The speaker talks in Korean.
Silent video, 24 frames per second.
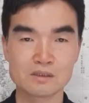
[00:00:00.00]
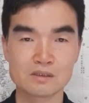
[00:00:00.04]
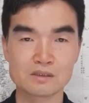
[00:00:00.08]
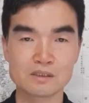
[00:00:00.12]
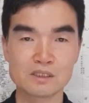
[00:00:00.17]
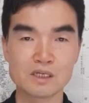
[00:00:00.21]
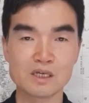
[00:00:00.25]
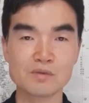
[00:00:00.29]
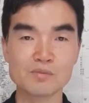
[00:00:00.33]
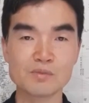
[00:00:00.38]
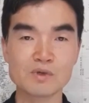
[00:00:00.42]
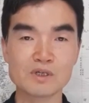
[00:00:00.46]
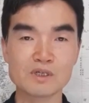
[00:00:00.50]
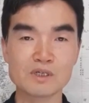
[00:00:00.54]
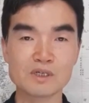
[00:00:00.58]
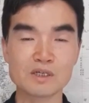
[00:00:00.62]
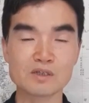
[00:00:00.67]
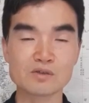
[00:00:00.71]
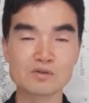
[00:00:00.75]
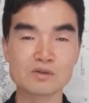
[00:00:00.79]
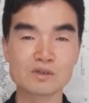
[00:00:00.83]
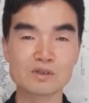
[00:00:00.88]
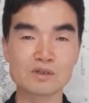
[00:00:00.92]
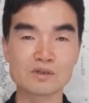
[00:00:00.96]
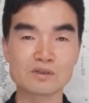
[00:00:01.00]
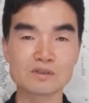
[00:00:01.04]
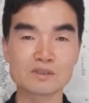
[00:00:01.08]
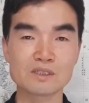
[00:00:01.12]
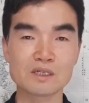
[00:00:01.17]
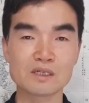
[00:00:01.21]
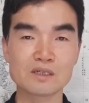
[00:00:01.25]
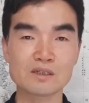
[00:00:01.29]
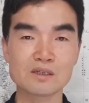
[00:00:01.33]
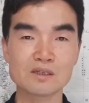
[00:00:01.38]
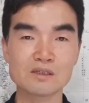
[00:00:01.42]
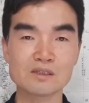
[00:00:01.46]
생명이 계속
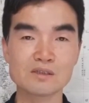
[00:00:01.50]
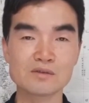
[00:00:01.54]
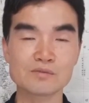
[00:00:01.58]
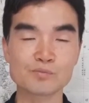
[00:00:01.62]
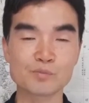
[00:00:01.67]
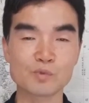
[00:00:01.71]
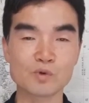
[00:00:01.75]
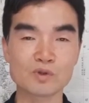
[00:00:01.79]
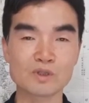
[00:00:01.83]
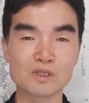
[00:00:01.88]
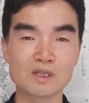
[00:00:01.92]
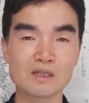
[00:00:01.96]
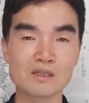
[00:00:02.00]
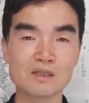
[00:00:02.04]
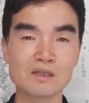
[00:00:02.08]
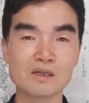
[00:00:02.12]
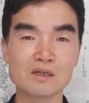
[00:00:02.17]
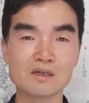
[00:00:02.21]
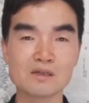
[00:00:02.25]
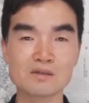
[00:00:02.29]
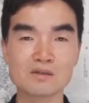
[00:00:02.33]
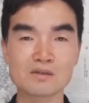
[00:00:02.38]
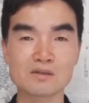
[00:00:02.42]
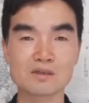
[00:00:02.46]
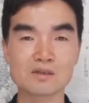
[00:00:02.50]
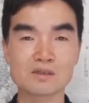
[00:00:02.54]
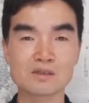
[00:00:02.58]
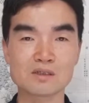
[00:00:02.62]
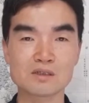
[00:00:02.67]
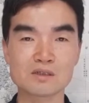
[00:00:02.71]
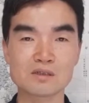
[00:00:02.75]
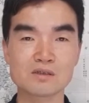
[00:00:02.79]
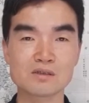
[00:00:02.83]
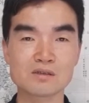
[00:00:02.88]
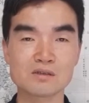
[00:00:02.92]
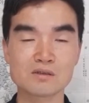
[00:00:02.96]
연장되지 못한다는 어떤
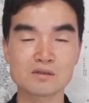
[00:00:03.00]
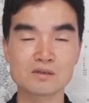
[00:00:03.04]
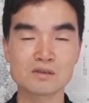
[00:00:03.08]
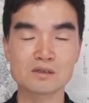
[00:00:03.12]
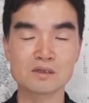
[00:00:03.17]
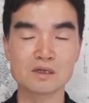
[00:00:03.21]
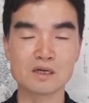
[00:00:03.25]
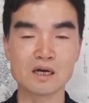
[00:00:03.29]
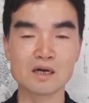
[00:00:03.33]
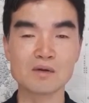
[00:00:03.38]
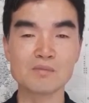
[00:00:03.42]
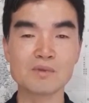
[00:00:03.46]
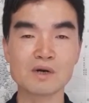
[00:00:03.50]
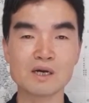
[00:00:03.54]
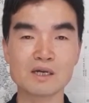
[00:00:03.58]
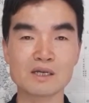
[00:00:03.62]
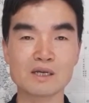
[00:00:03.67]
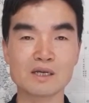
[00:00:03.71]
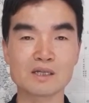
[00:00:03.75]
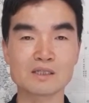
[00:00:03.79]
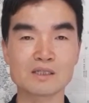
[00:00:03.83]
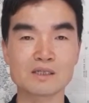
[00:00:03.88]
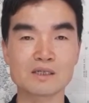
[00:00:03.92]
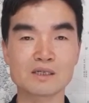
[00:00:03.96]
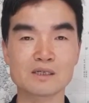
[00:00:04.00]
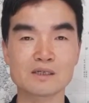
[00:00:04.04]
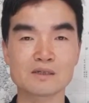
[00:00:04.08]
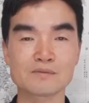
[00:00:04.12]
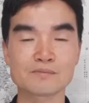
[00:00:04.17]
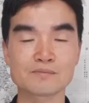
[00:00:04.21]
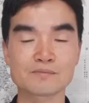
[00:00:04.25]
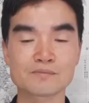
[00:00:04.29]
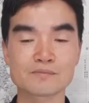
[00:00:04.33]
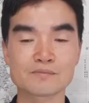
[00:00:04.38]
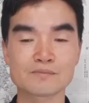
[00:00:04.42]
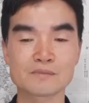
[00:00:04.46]
그런 강박이 아니라
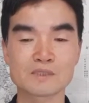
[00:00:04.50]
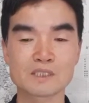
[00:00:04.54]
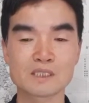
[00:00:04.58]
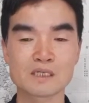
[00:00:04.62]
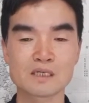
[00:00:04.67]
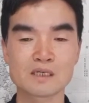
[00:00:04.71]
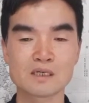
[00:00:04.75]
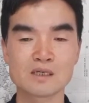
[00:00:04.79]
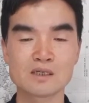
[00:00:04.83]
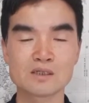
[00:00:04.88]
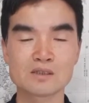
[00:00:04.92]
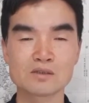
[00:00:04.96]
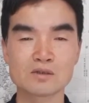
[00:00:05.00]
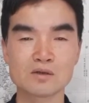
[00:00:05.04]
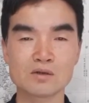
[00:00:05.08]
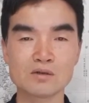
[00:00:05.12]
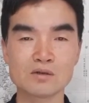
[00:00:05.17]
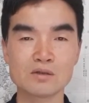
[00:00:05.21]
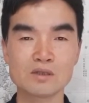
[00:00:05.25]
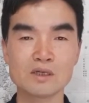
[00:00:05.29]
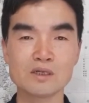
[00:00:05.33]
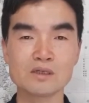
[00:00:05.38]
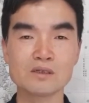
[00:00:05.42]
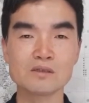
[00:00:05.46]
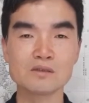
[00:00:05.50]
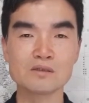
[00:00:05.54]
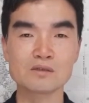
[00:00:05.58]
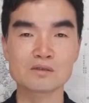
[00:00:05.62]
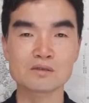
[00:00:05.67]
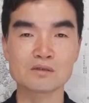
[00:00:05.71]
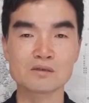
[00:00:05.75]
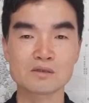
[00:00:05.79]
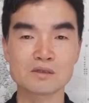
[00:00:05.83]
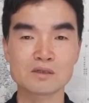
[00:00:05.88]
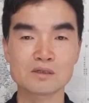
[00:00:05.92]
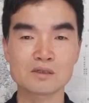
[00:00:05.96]
선택은
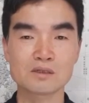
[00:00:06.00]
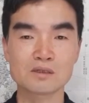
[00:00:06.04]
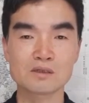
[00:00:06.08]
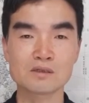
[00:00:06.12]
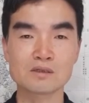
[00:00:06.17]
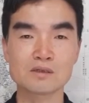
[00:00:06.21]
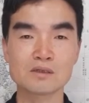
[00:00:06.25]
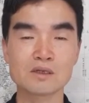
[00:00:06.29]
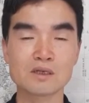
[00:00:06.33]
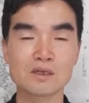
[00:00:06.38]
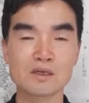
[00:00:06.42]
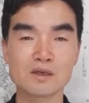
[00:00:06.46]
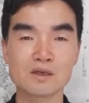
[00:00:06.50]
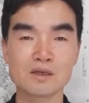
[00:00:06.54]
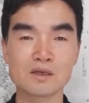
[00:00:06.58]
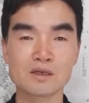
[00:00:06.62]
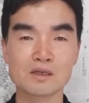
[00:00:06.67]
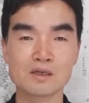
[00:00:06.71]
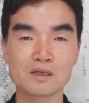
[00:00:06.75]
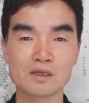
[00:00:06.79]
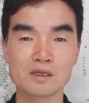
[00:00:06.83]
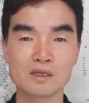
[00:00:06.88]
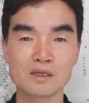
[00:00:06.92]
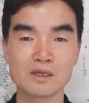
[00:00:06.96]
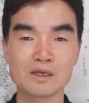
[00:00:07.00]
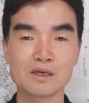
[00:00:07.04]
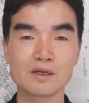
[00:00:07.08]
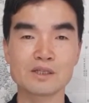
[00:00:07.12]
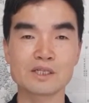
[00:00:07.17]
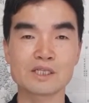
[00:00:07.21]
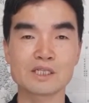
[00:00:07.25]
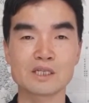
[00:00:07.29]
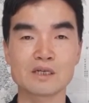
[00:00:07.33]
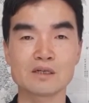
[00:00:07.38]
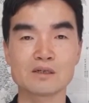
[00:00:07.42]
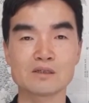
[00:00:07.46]
그렇게 해야
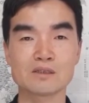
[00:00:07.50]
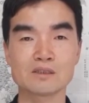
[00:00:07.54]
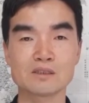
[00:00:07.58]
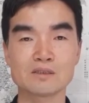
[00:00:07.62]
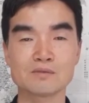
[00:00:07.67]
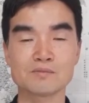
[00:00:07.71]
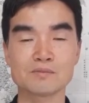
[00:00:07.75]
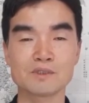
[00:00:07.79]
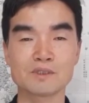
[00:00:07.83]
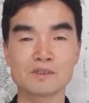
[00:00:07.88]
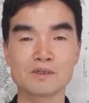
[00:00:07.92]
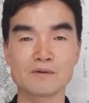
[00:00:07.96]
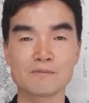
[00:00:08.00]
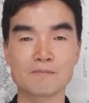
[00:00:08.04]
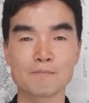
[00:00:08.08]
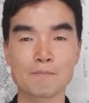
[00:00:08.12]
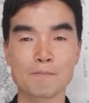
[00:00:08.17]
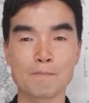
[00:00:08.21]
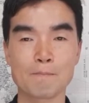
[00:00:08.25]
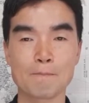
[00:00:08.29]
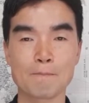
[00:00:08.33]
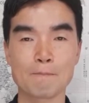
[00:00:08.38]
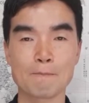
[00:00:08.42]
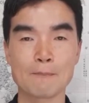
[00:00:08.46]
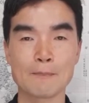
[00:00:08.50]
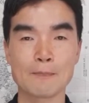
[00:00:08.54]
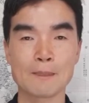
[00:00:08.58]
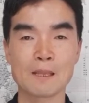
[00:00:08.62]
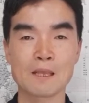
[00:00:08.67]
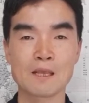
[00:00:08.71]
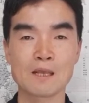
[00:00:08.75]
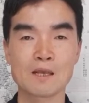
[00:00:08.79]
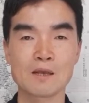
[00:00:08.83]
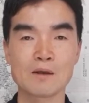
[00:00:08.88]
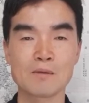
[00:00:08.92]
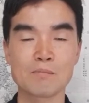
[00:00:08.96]
된다는 것입니다.
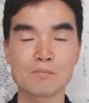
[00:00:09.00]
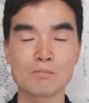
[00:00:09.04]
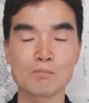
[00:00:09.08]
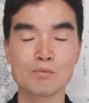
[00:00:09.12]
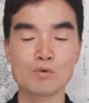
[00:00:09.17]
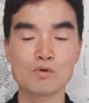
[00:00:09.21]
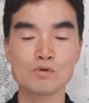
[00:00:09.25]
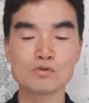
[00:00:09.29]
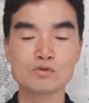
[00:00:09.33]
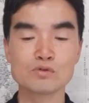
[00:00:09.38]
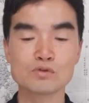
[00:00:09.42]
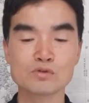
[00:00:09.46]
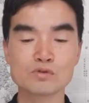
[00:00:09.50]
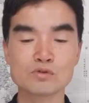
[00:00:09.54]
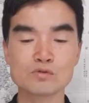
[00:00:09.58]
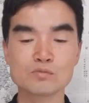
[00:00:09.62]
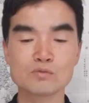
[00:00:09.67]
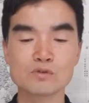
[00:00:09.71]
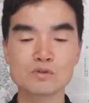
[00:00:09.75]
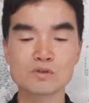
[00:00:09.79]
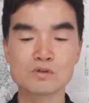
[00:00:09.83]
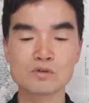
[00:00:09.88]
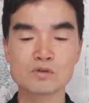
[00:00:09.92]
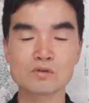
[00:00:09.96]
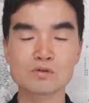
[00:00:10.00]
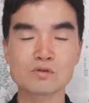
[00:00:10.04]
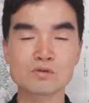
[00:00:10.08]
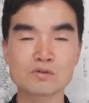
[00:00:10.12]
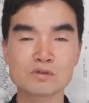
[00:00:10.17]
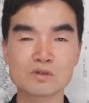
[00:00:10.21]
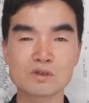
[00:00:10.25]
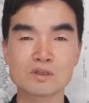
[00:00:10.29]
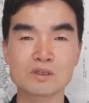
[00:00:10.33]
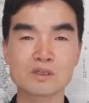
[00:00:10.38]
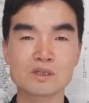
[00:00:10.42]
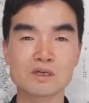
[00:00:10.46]
목숨을 걸고
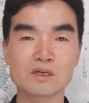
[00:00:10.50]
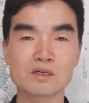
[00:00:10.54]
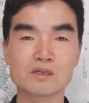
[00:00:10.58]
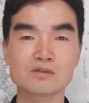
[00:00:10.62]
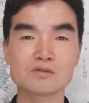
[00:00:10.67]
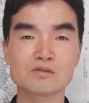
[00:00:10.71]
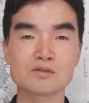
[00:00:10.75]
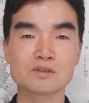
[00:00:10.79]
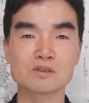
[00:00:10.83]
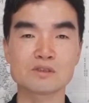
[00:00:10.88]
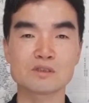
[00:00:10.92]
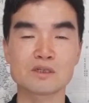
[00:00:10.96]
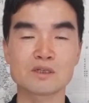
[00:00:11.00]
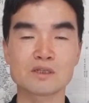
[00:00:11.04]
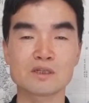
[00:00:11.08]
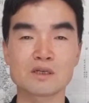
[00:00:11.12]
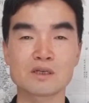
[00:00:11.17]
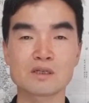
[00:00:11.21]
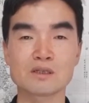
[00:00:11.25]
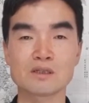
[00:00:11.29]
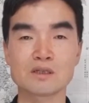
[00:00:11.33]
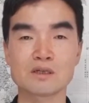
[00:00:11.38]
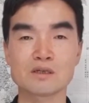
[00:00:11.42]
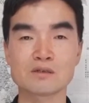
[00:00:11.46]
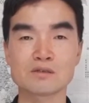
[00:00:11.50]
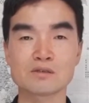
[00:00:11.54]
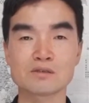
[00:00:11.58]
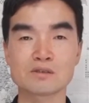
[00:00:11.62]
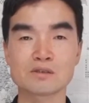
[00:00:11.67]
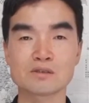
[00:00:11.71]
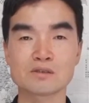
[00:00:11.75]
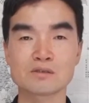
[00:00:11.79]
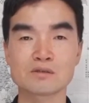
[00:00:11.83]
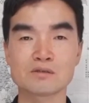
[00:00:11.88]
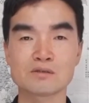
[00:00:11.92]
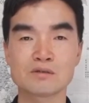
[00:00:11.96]
선택할 수 있어야 되겠다는
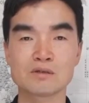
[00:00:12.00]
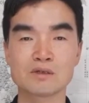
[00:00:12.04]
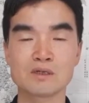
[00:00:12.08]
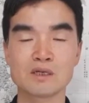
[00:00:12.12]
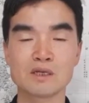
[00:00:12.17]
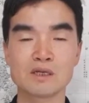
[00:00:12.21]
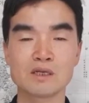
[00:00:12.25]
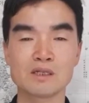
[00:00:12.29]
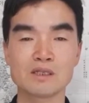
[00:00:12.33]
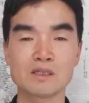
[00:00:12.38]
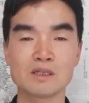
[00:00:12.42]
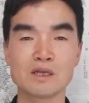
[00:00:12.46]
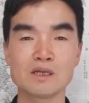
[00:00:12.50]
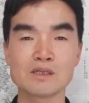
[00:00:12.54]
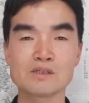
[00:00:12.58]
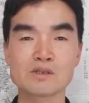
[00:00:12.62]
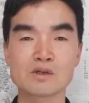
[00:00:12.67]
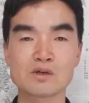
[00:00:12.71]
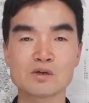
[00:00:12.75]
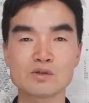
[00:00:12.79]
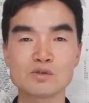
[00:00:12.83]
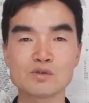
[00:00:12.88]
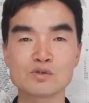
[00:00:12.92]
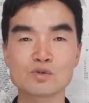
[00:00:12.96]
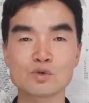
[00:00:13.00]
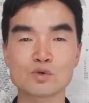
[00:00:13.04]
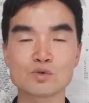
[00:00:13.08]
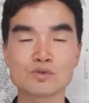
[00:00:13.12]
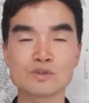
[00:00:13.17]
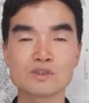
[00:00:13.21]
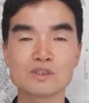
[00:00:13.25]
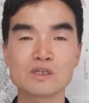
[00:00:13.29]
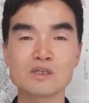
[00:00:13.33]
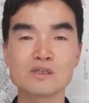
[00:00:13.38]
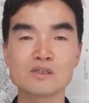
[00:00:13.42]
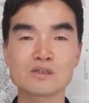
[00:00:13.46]
것이죠. 내 전
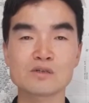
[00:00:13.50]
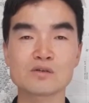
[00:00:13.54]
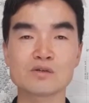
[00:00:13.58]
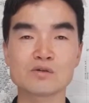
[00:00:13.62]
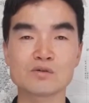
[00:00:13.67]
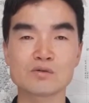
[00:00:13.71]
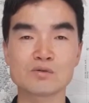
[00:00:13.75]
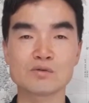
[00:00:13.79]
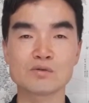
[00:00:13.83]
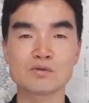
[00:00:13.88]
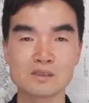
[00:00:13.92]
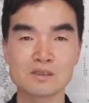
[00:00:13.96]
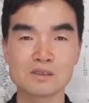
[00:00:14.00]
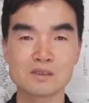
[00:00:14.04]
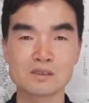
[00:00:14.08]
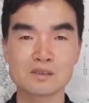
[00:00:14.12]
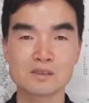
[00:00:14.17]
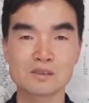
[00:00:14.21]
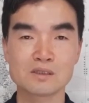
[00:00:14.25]
존재를 걸고